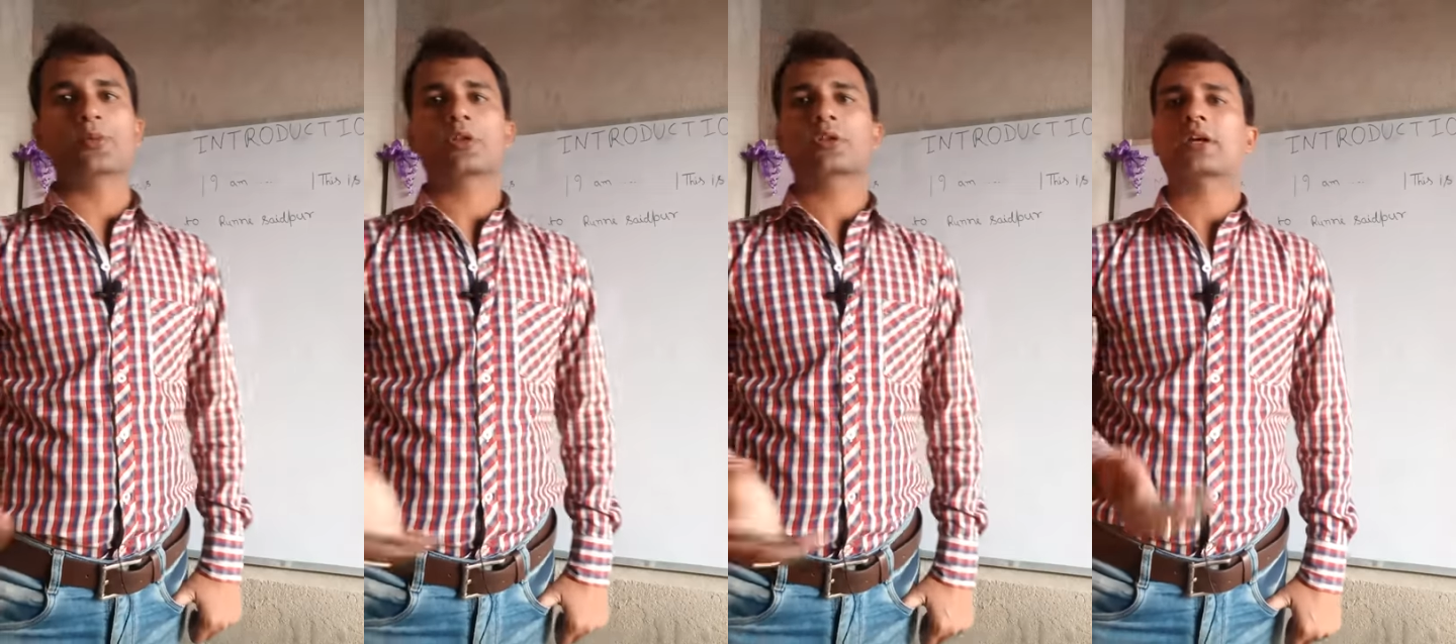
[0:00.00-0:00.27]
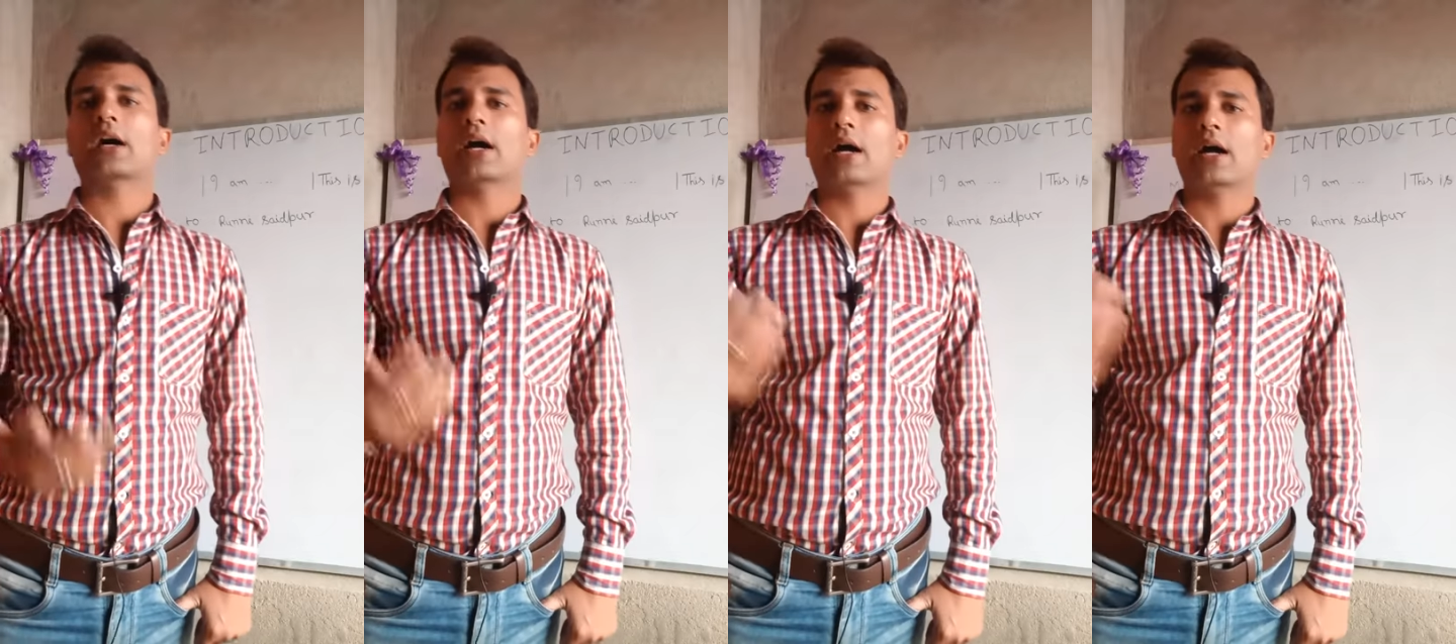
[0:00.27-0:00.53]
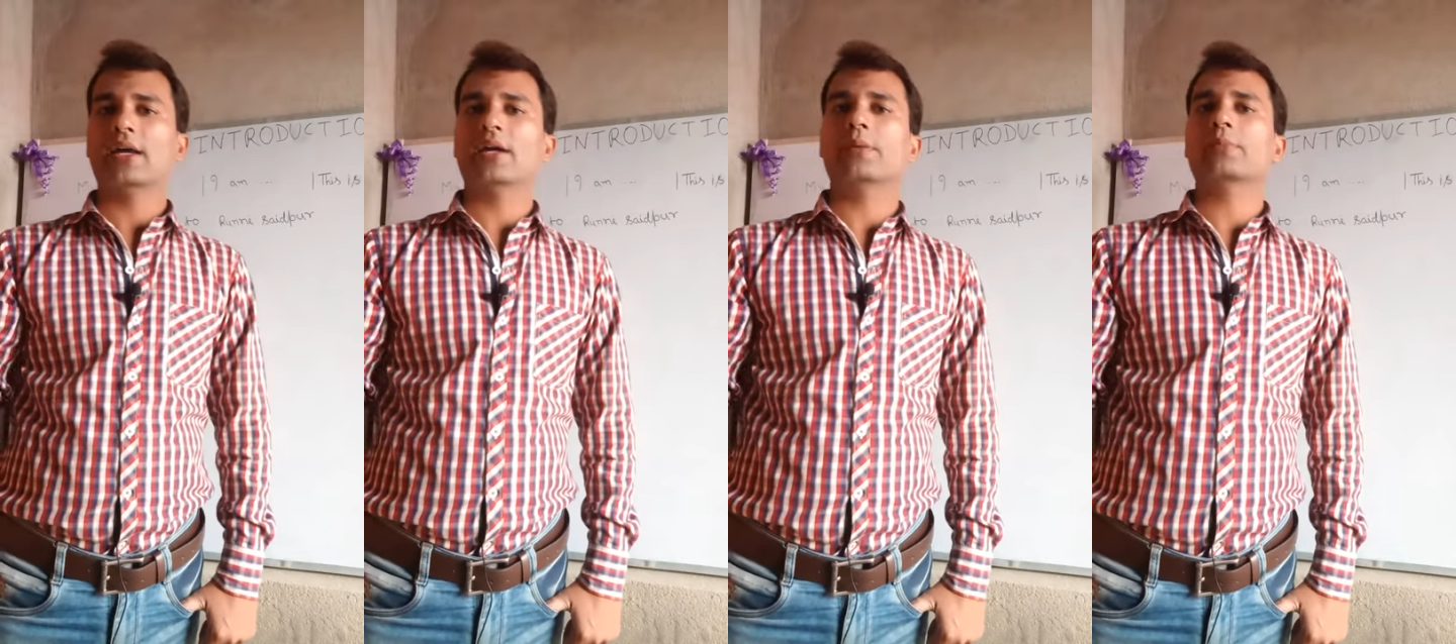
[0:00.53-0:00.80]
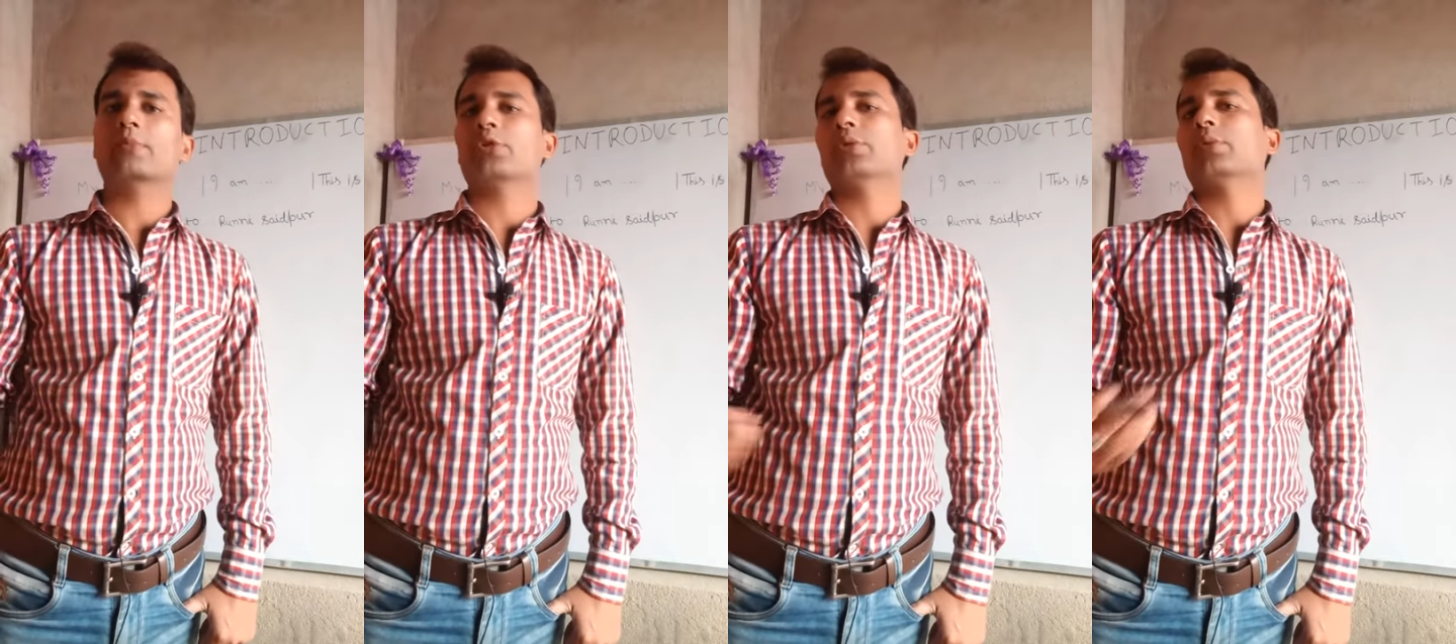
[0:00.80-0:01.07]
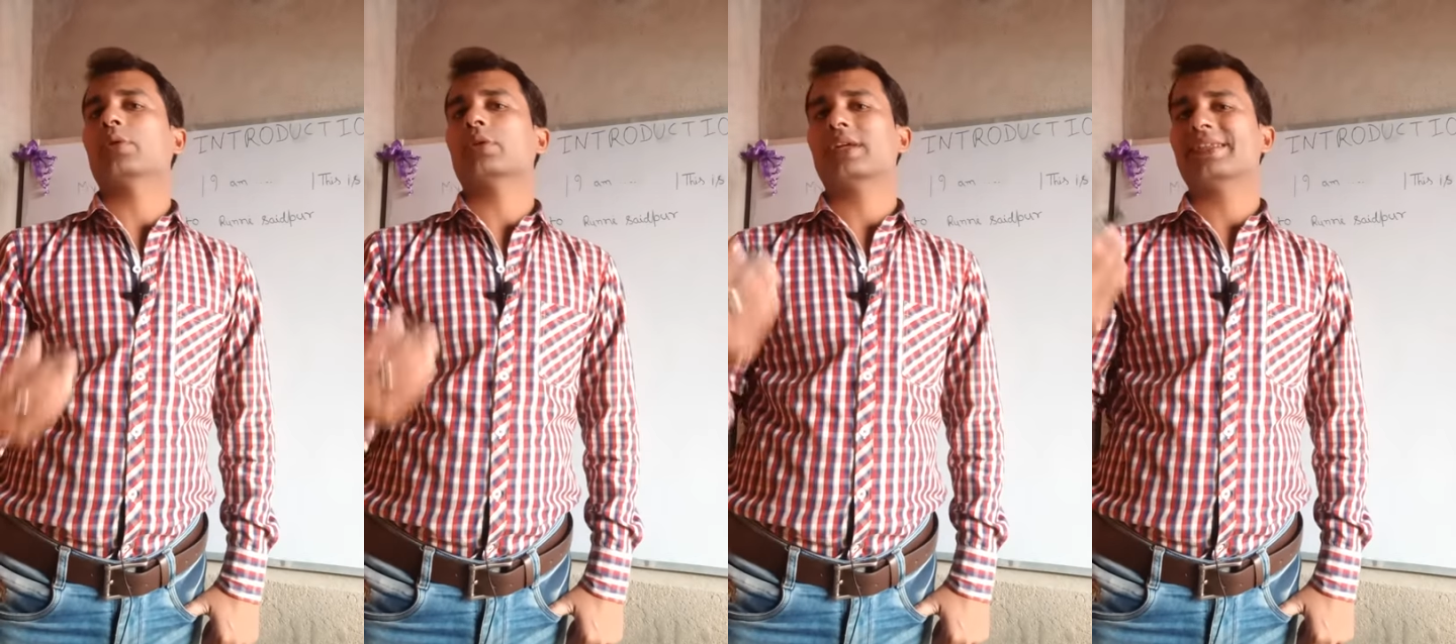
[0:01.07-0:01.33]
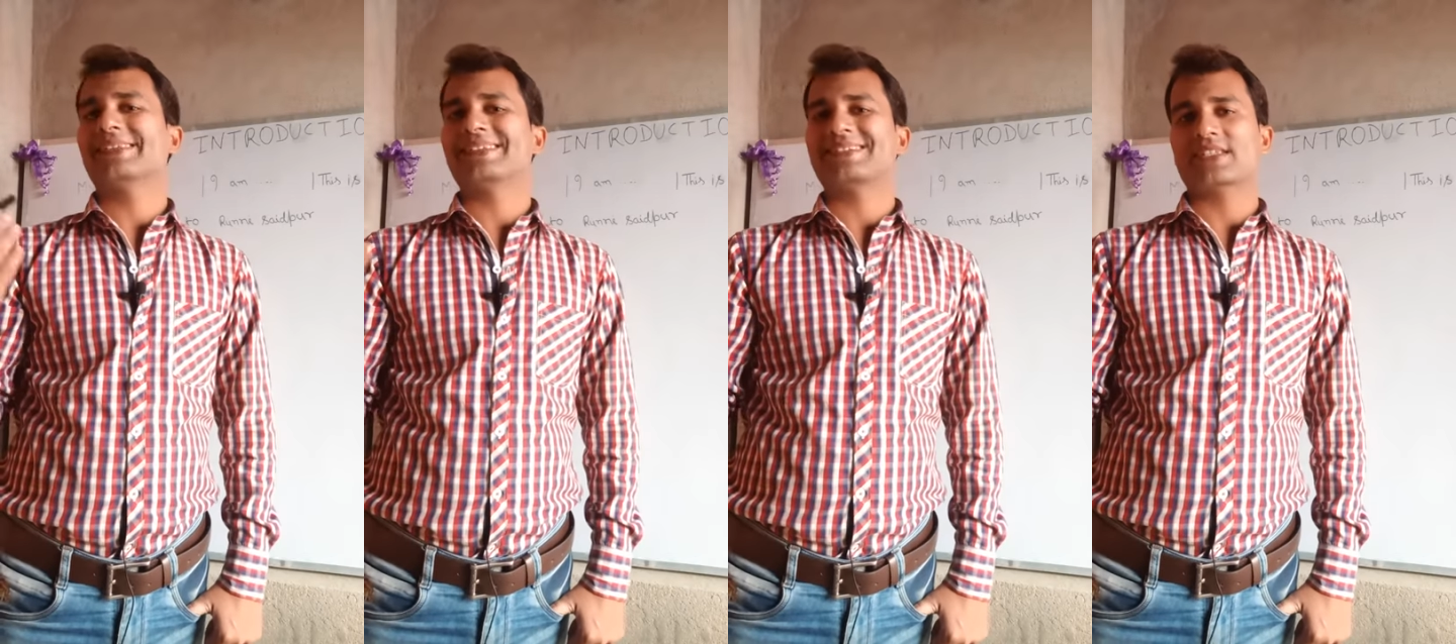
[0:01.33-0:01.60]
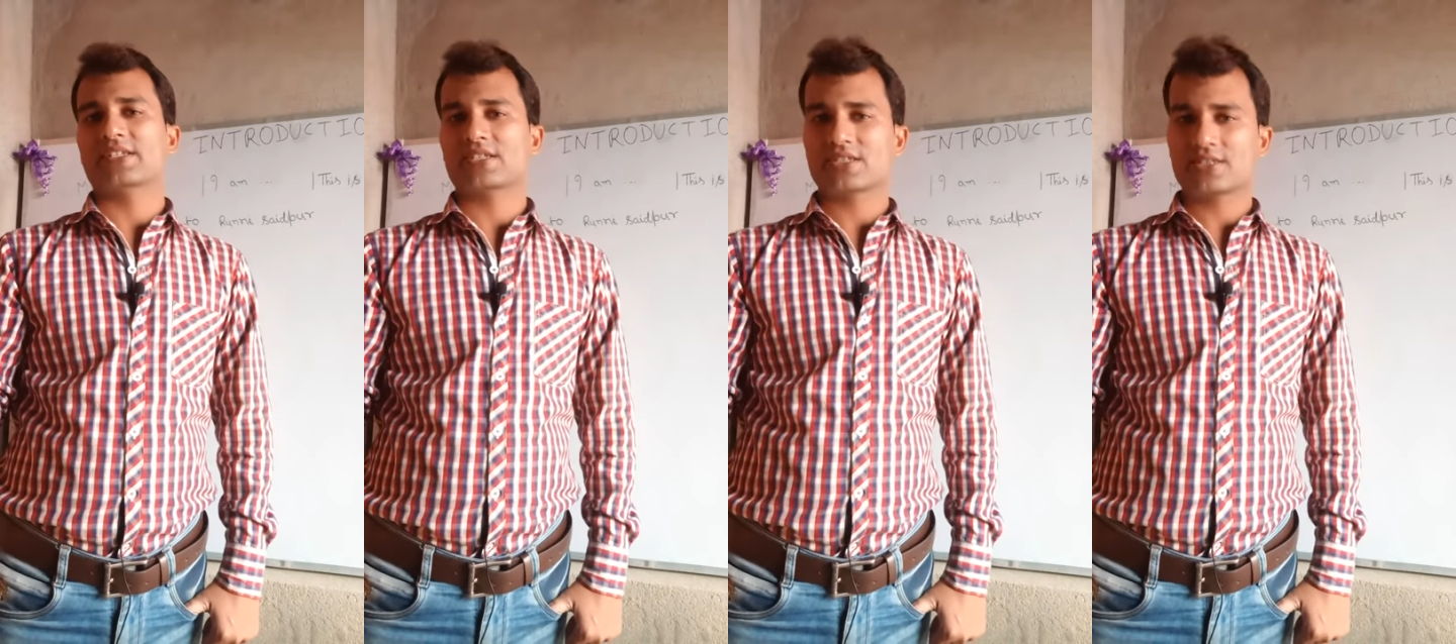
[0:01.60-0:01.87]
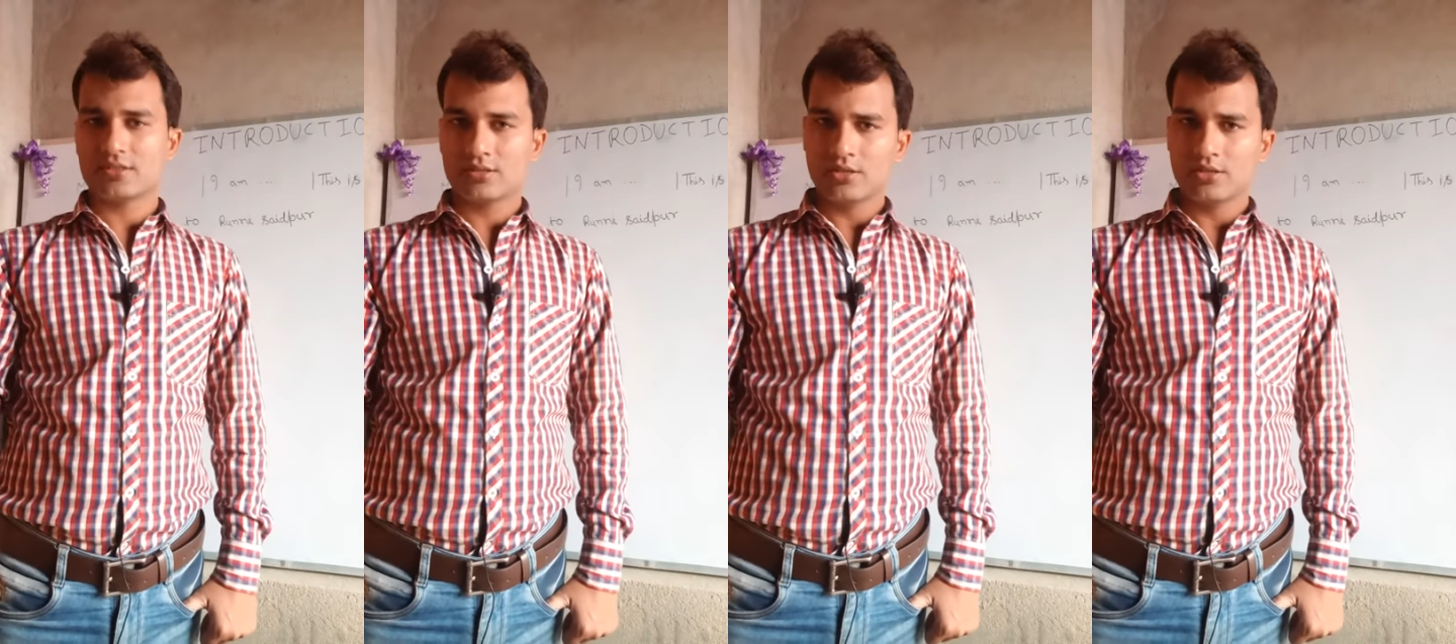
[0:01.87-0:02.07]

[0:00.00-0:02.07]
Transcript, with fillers: बोलता है आई एम कोई बोलता है दिस इज़